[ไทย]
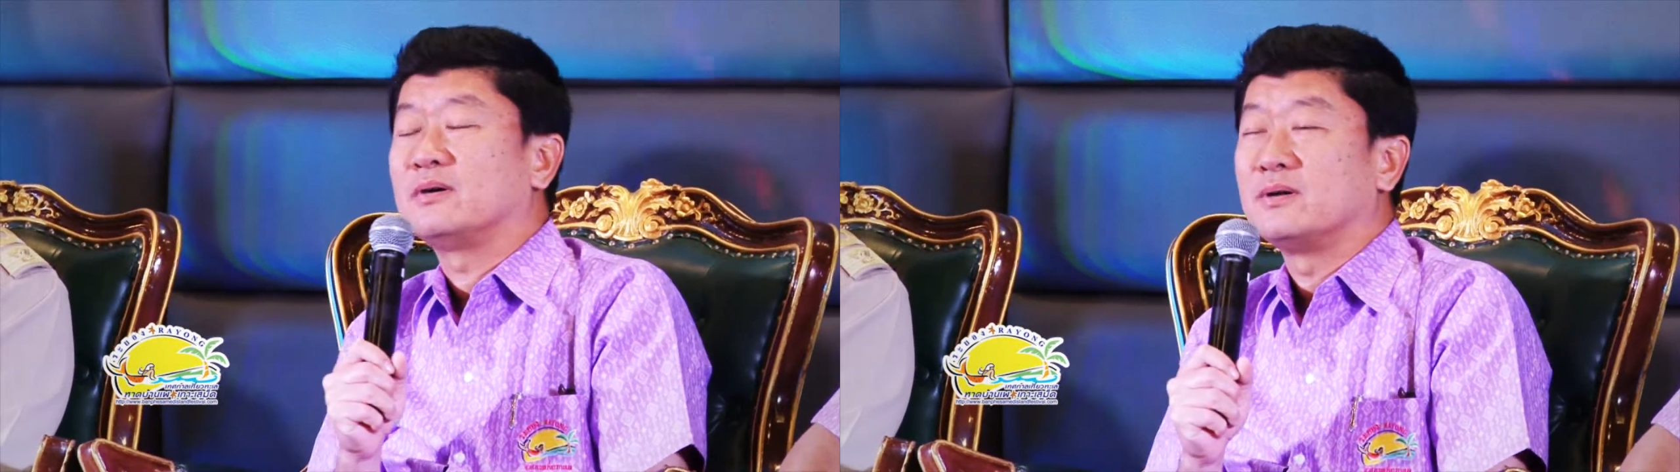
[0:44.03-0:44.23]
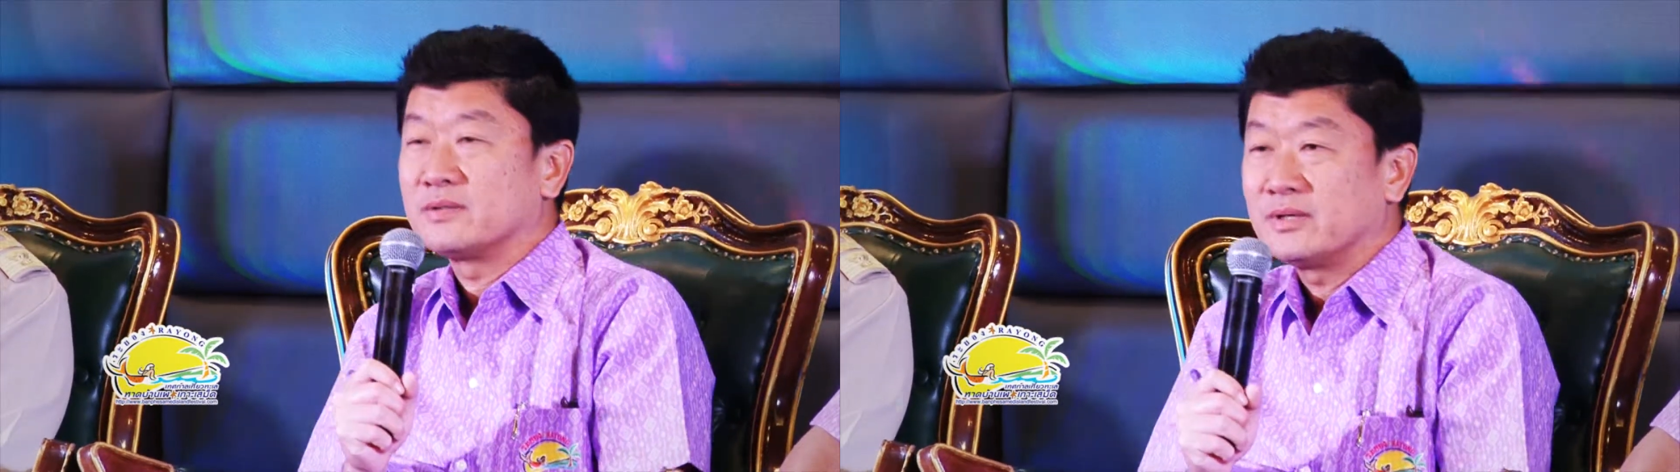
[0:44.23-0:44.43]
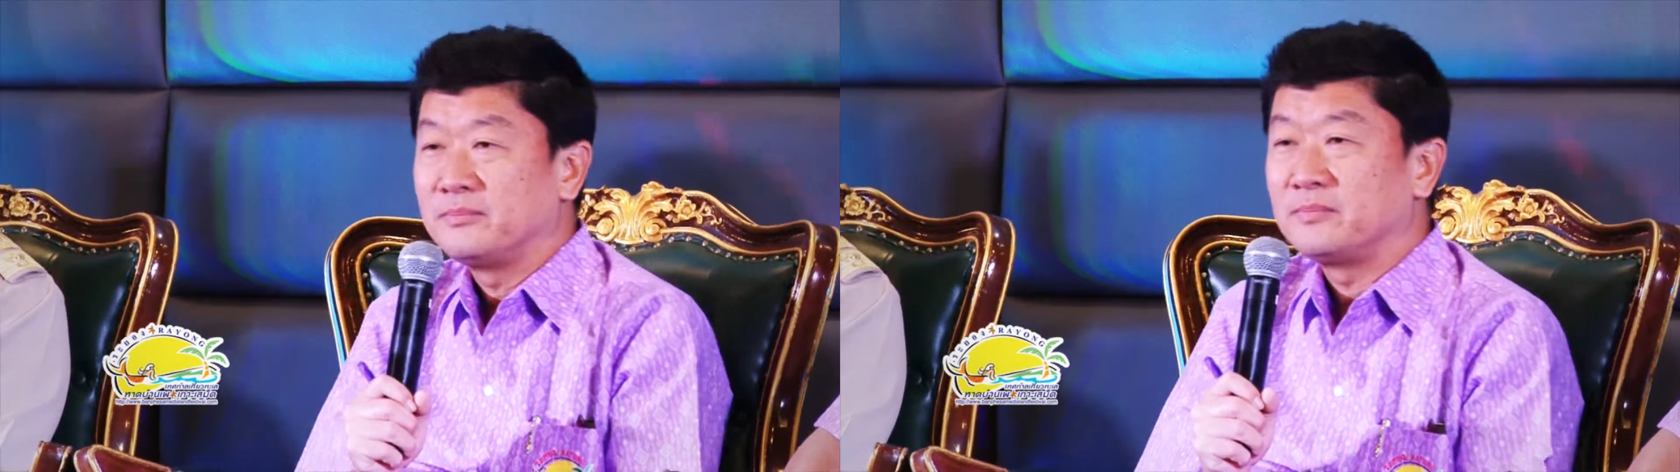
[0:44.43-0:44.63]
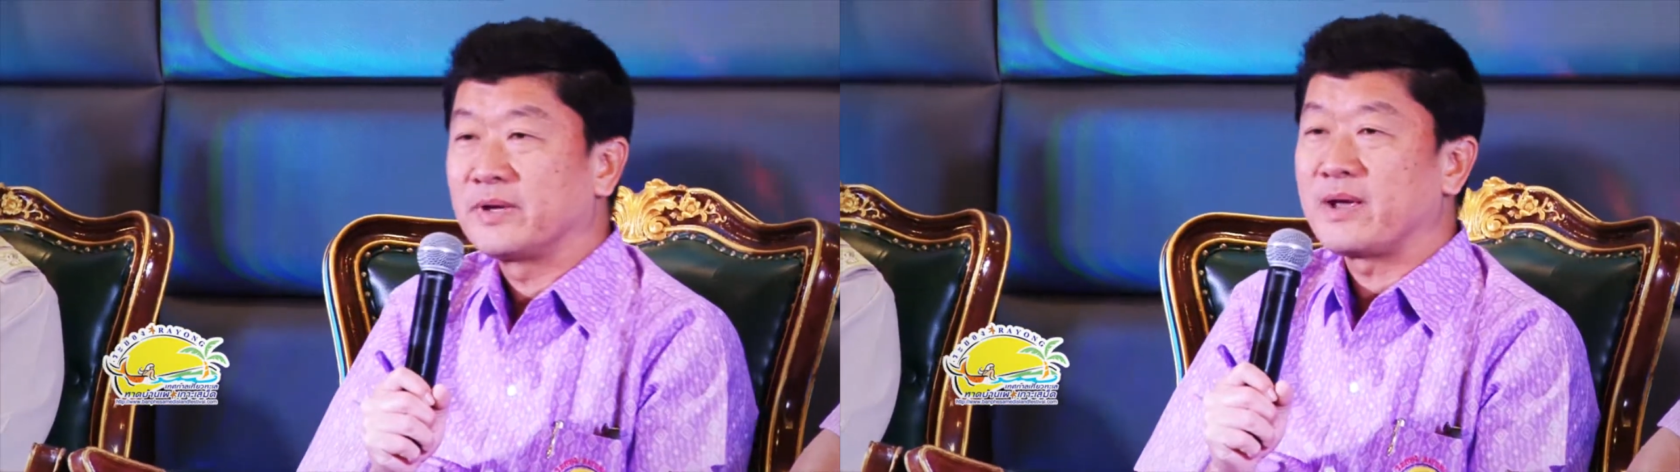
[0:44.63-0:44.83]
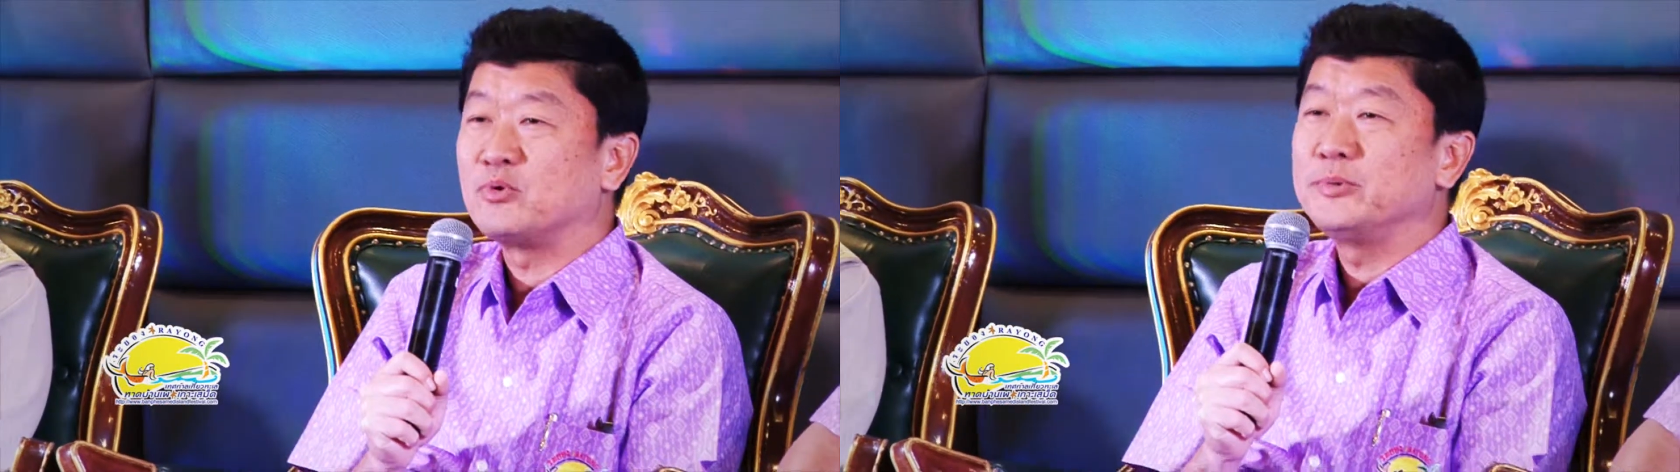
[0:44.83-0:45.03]
ฝัน
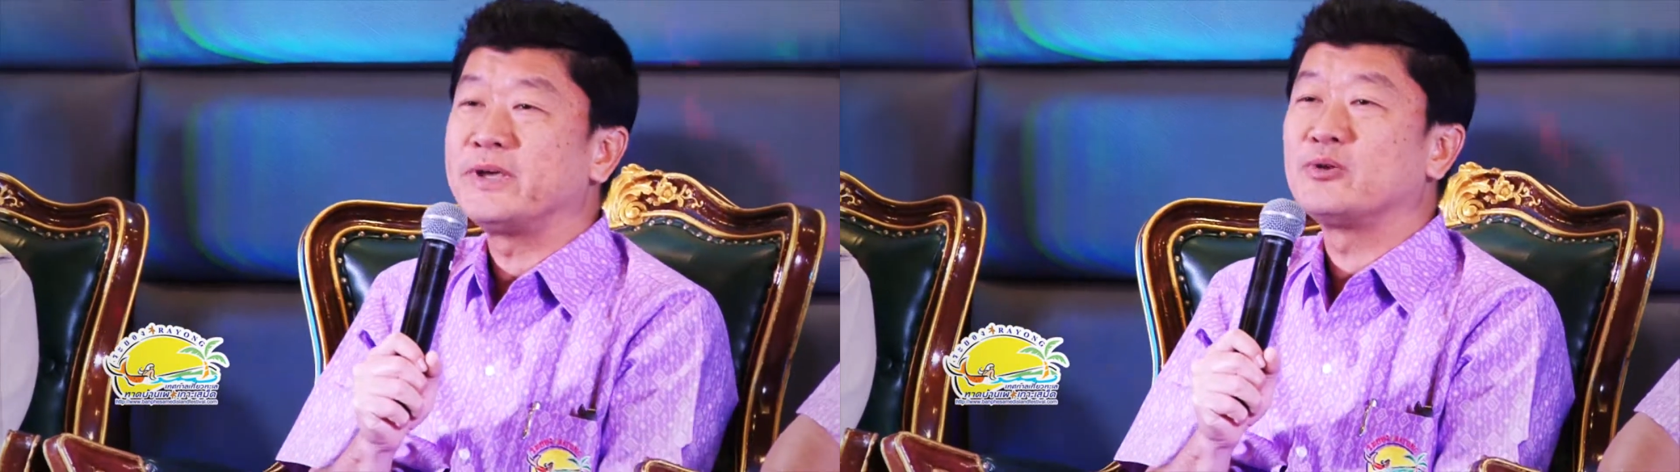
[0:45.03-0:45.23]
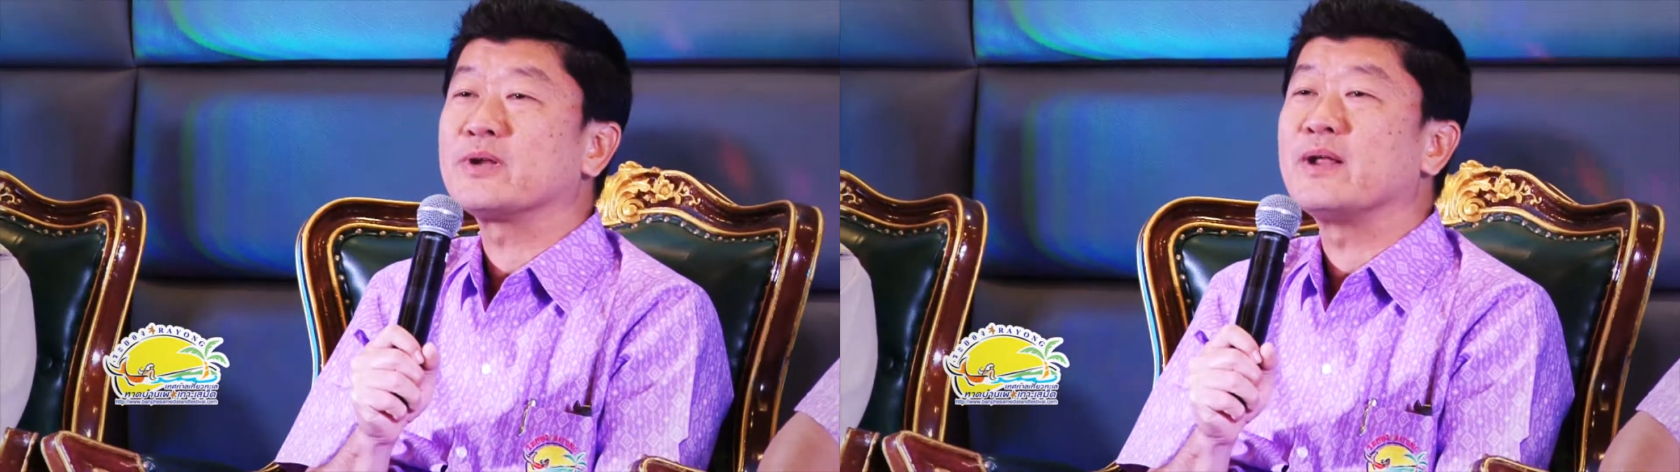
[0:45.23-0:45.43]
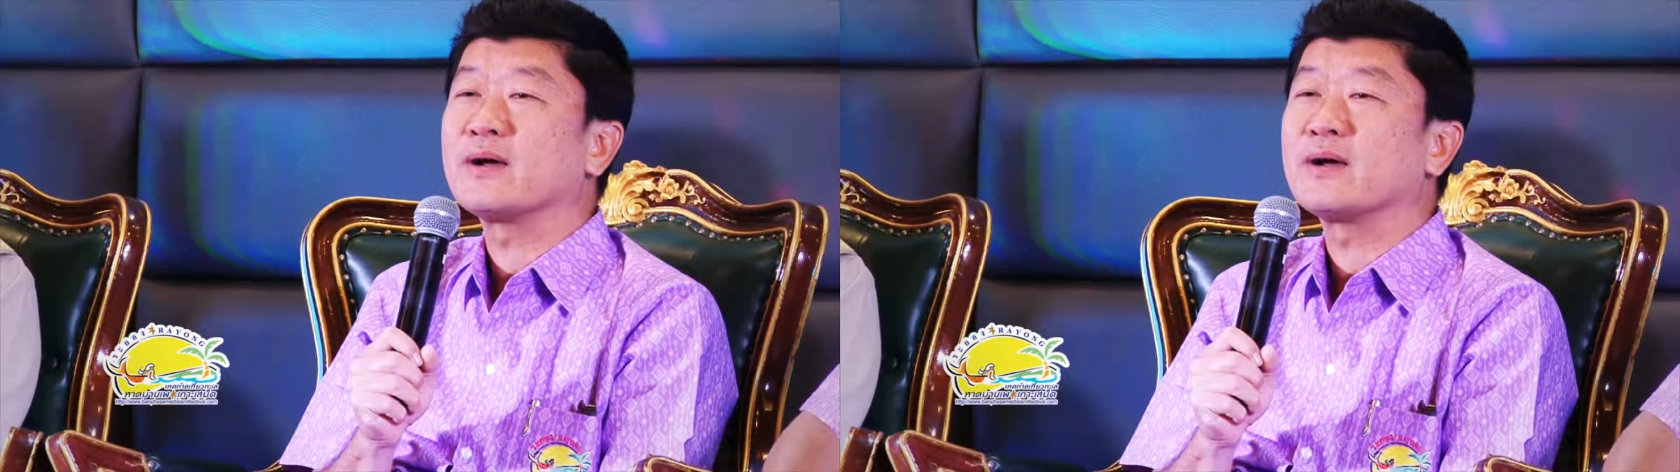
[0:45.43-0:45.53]
สำหรับพี่น้อ